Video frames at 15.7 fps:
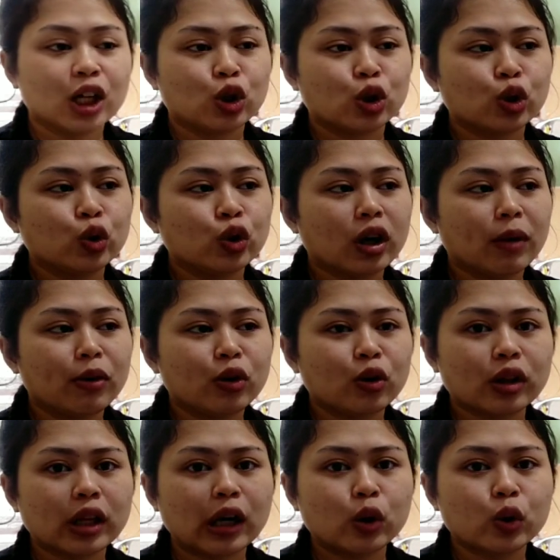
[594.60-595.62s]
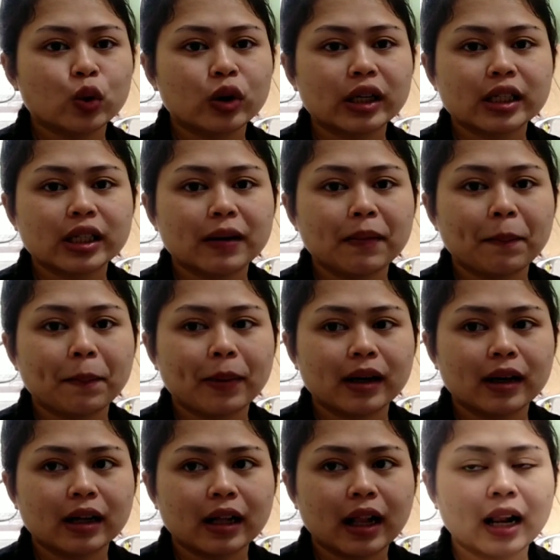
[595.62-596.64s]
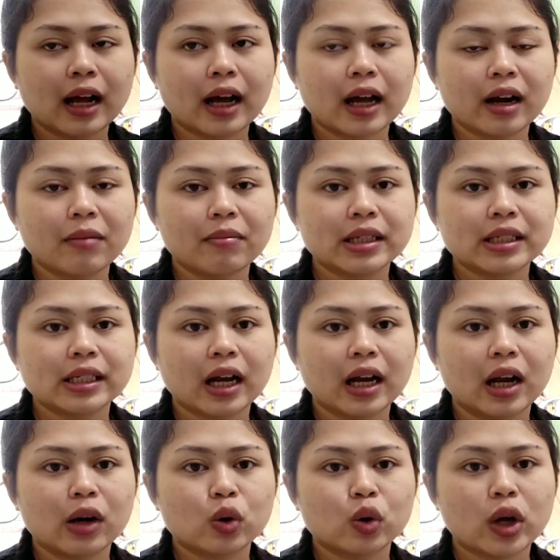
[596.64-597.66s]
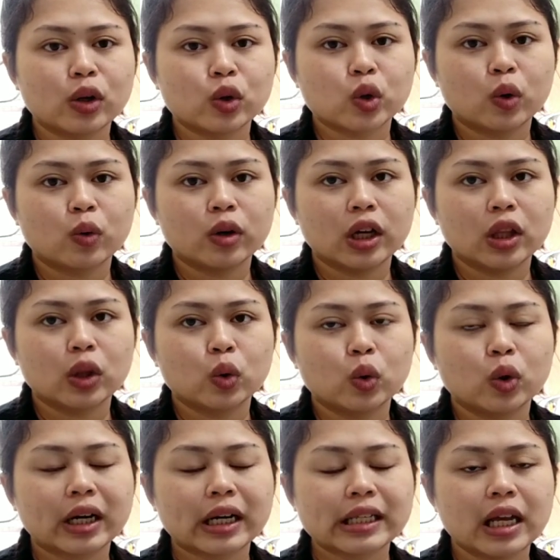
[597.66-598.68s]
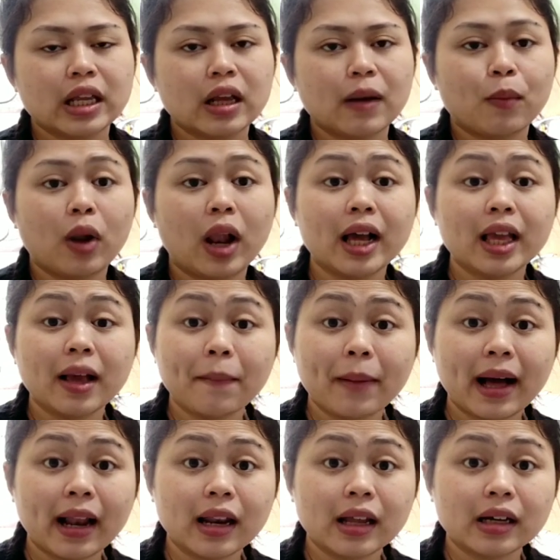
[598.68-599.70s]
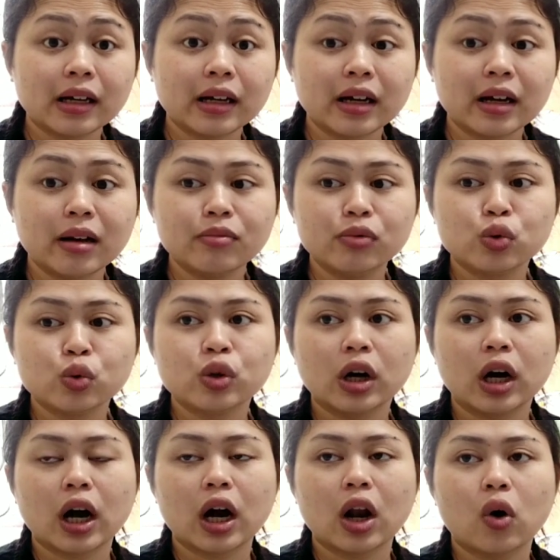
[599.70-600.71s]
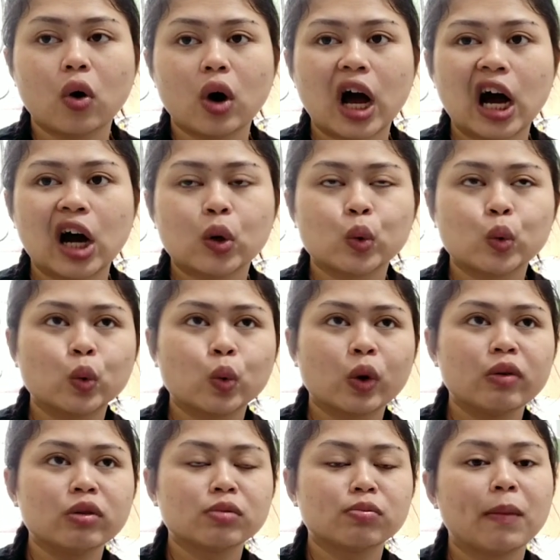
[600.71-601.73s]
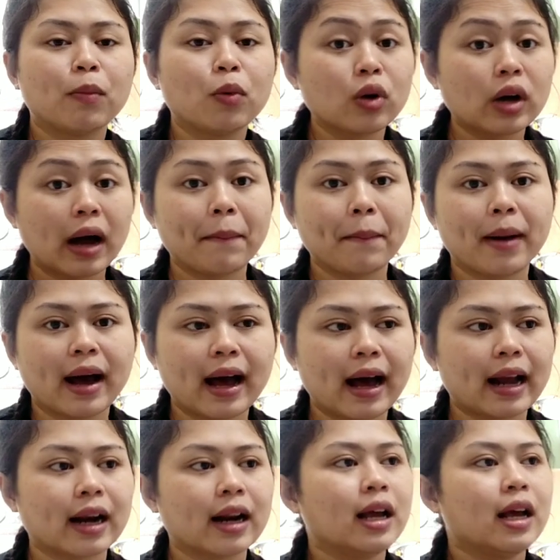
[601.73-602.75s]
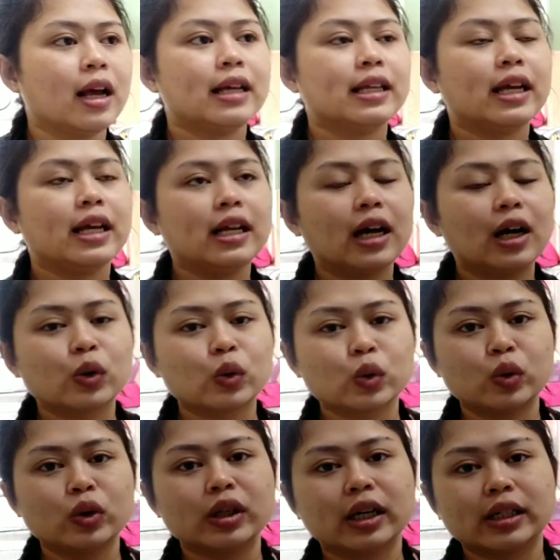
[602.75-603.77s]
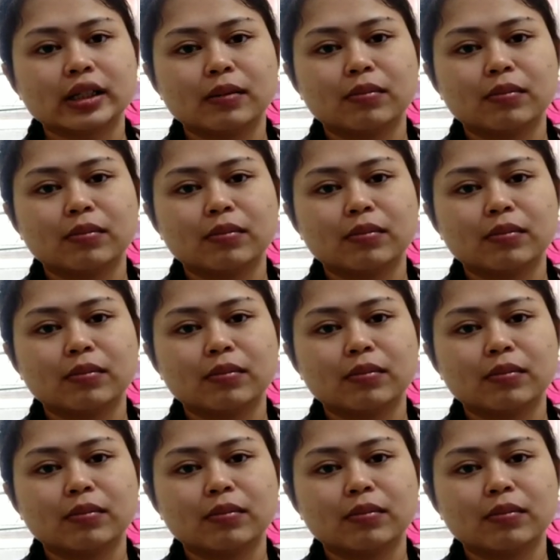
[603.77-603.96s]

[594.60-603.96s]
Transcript: terus juga menurut aku juga simple karena majikan aku yang cowok itu kerjanya pulangnya malam juga kalau aku gue wis melebung kamar jadi aku tuh nggak